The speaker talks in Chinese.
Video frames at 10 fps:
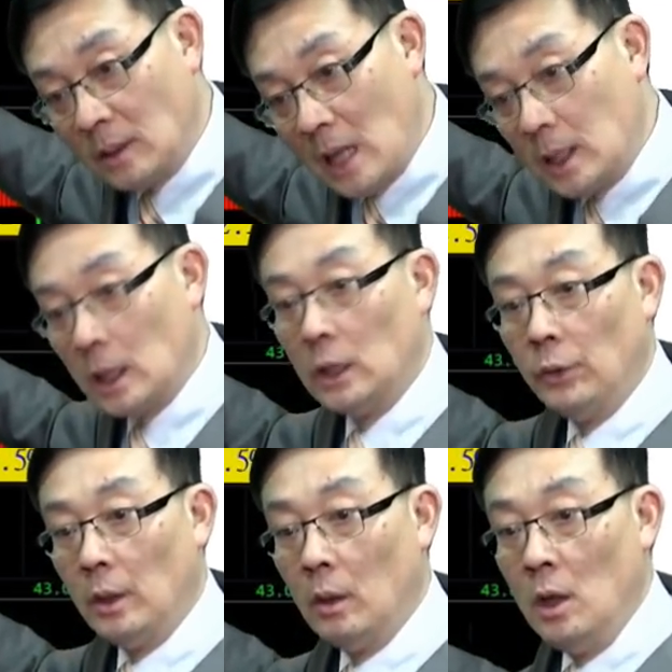带给各
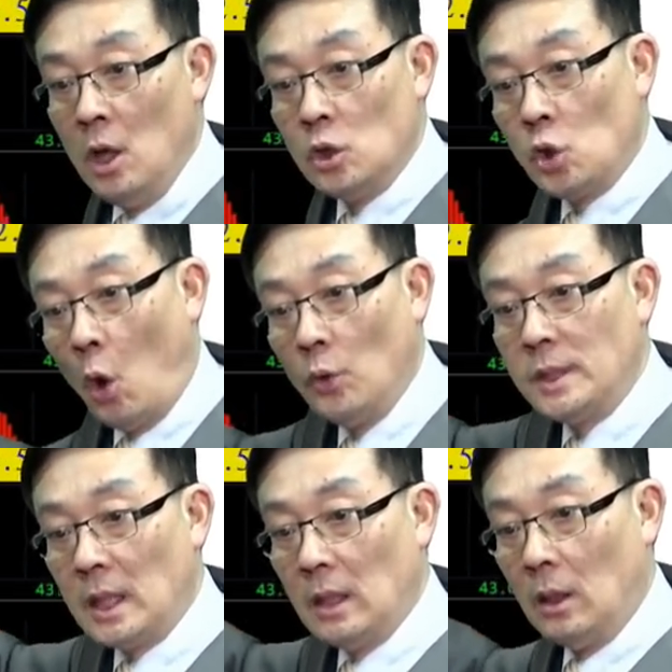位哈，从
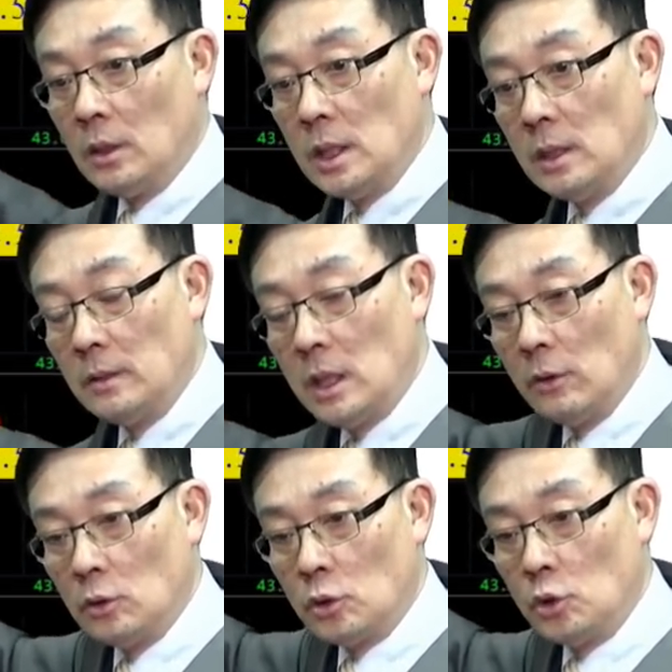这个哈，这个
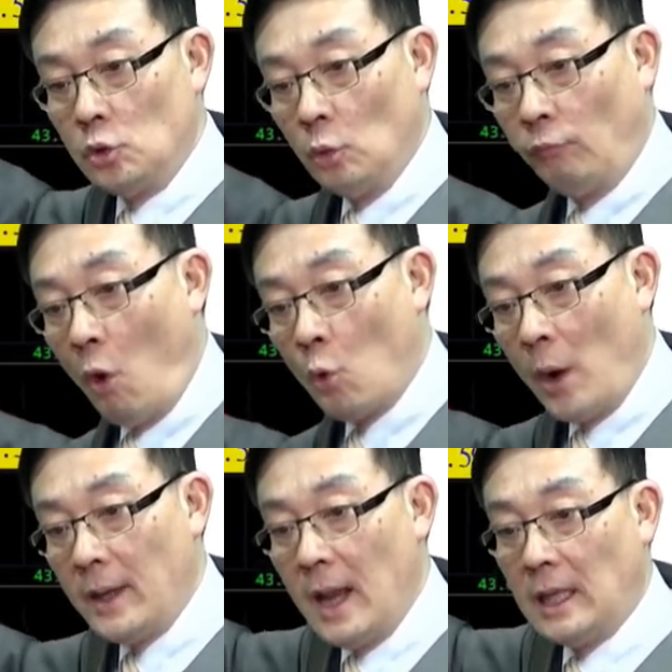这封
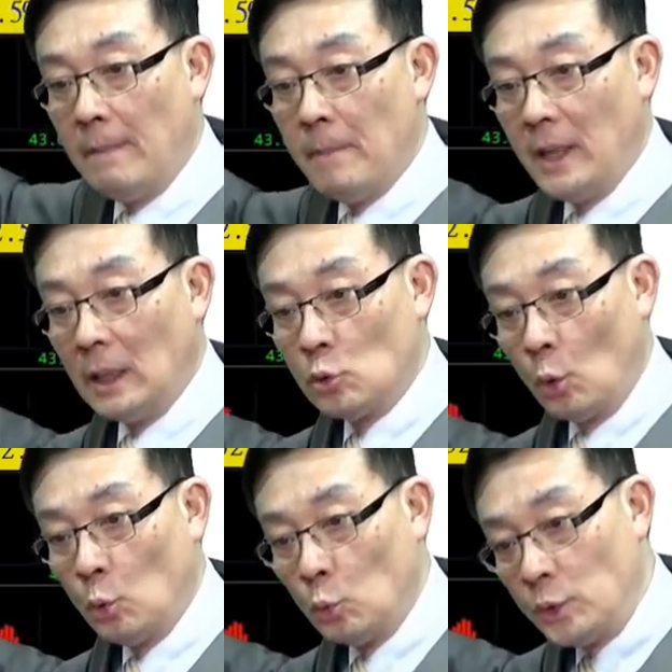关那一天买点
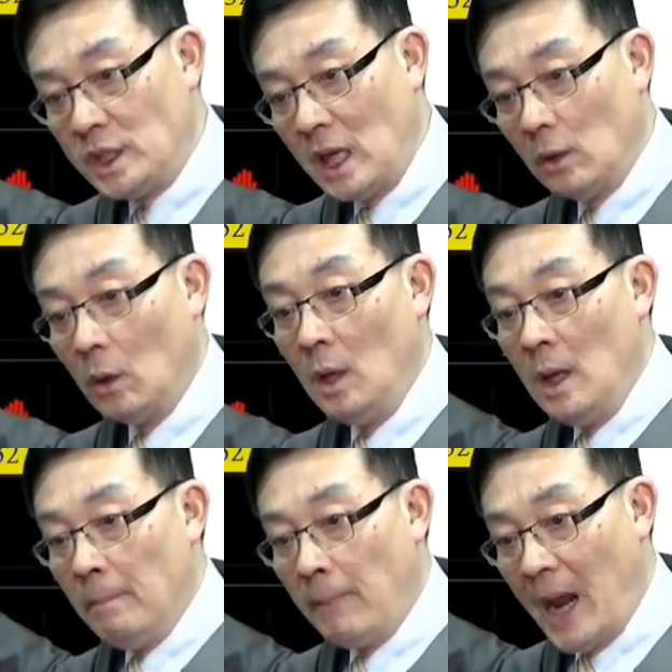做弧线哈，
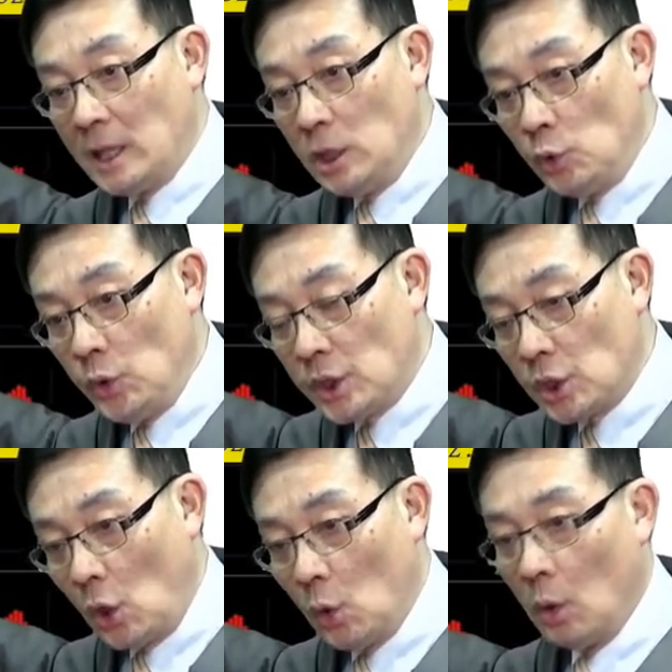买进去
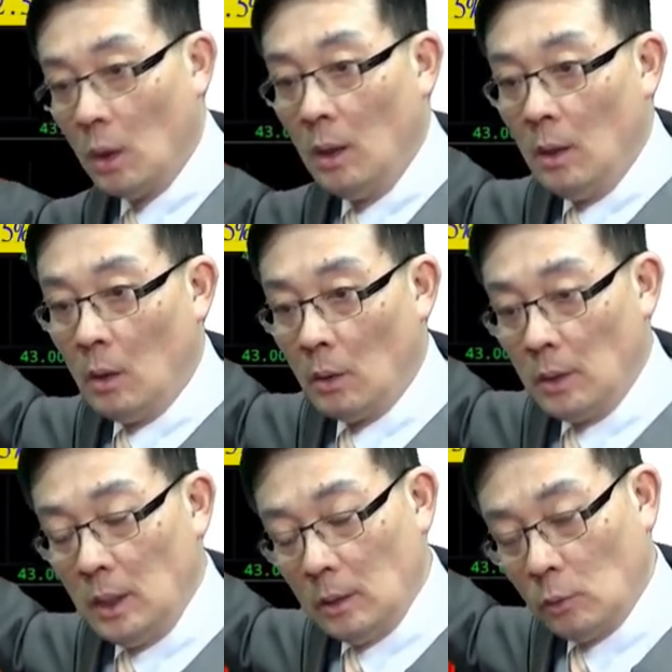之后哈，哦，
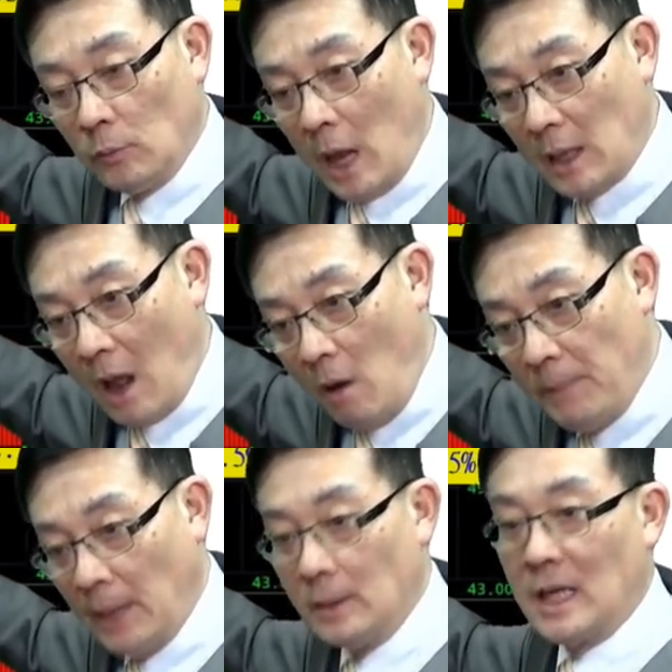你开开完
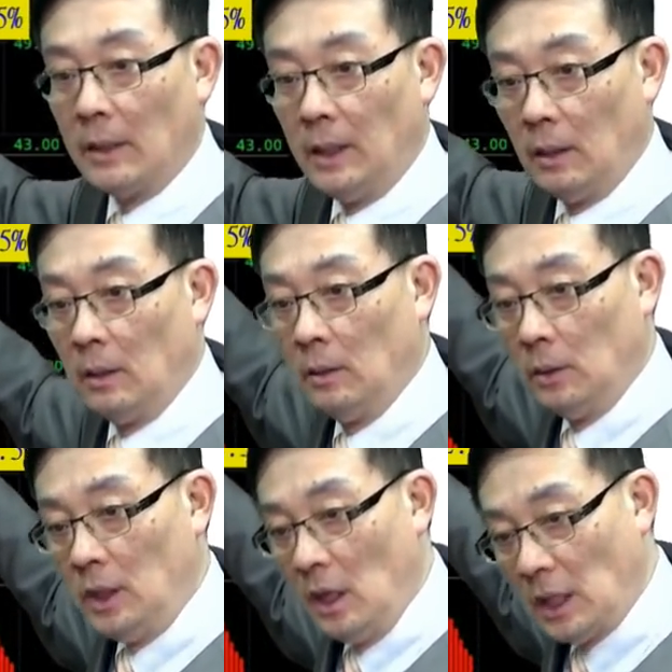盘涨停，
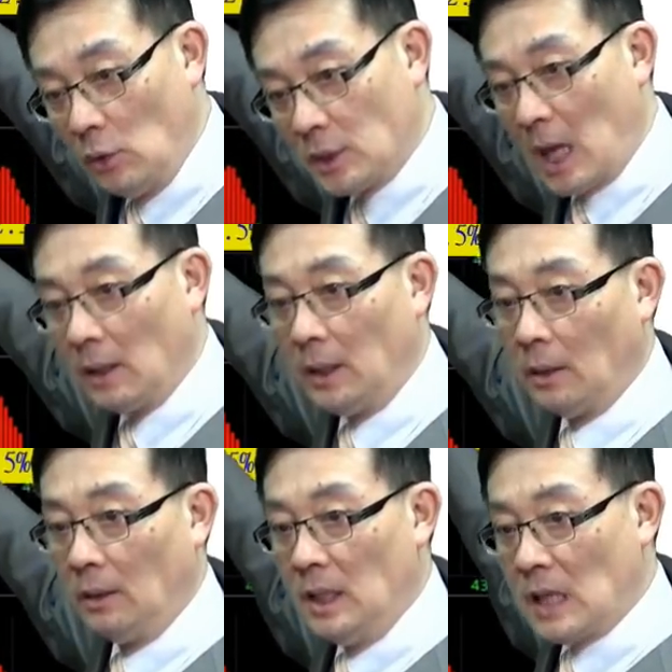第二天就涨
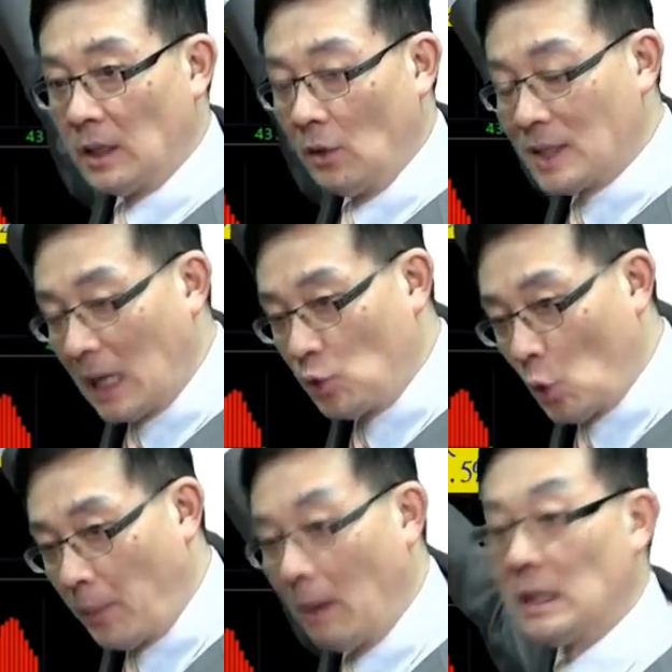停，第三天又涨
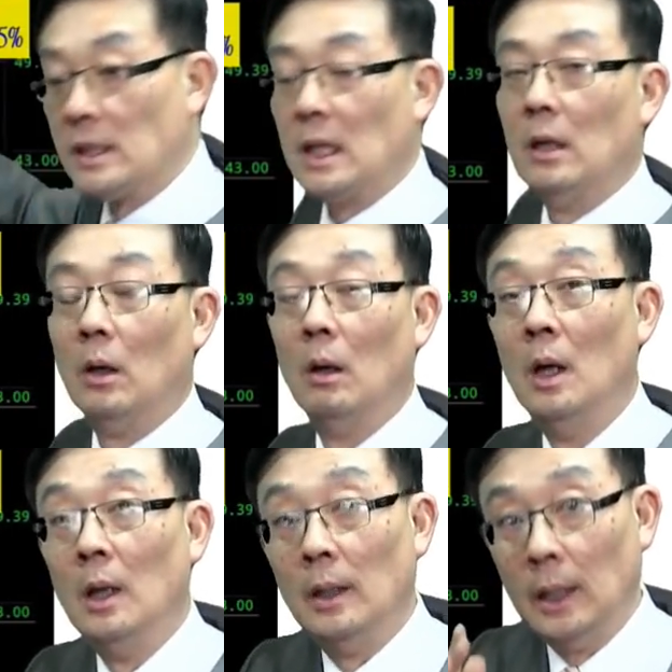九趴，我想这个哈，
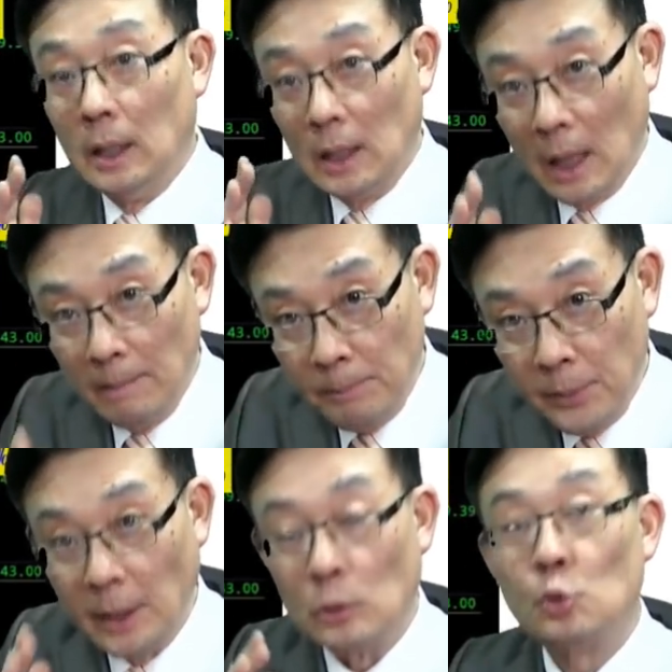你能
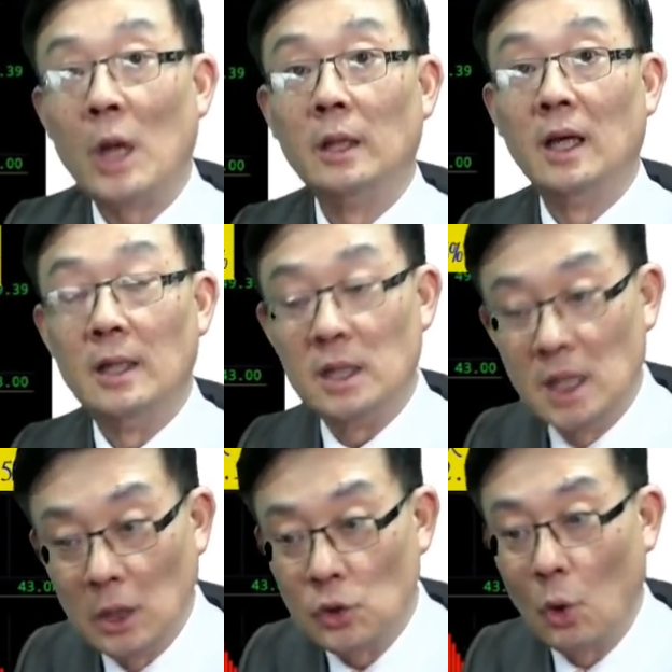不能赚得很
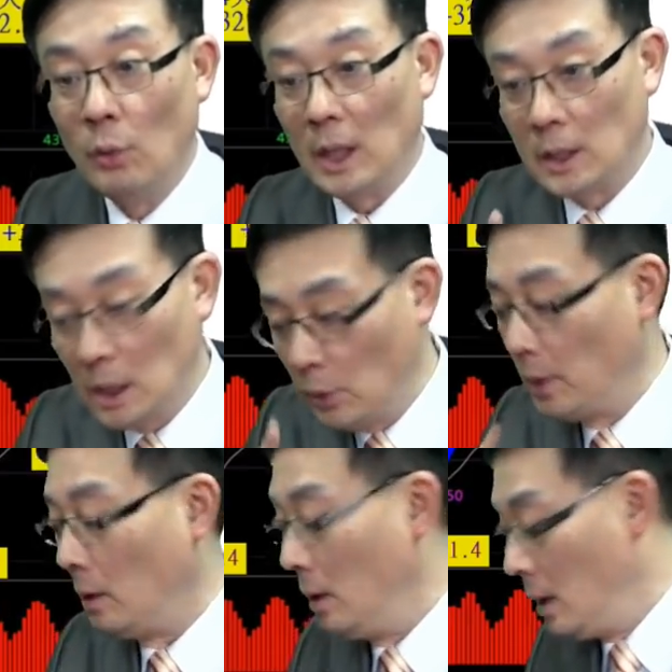轻松？我想各
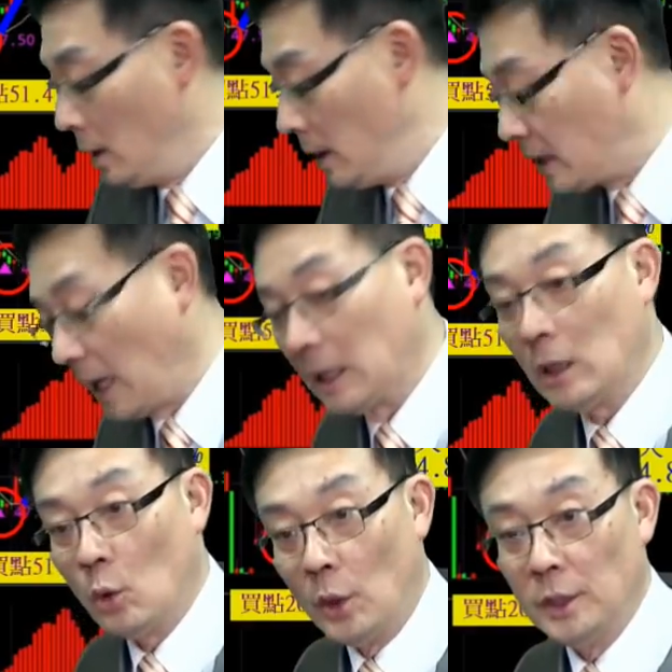位哈，你敢你可
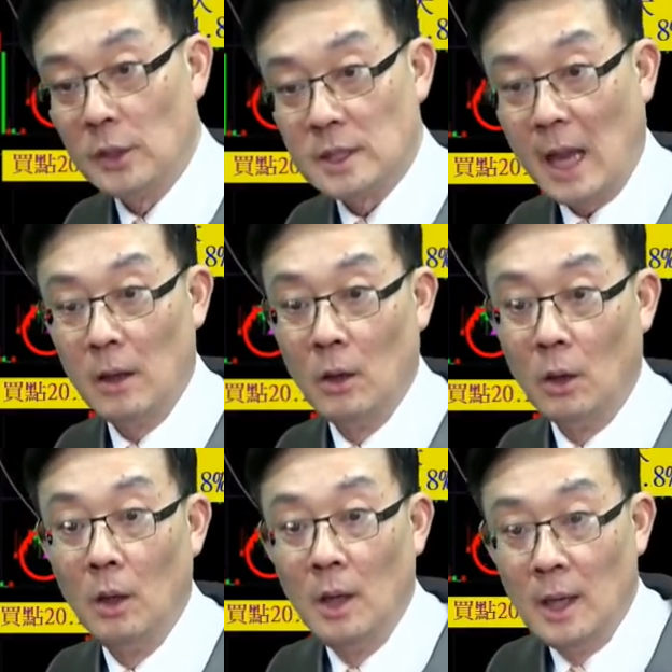以狂烈的摘
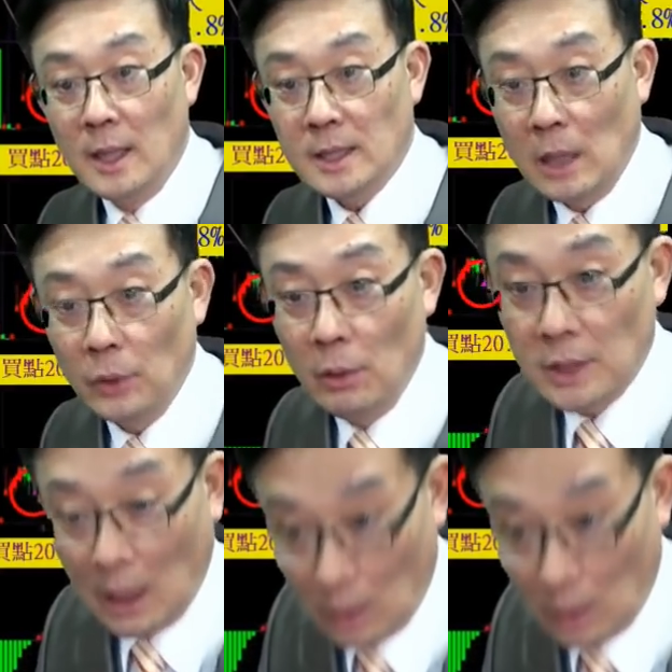哦。那相对我想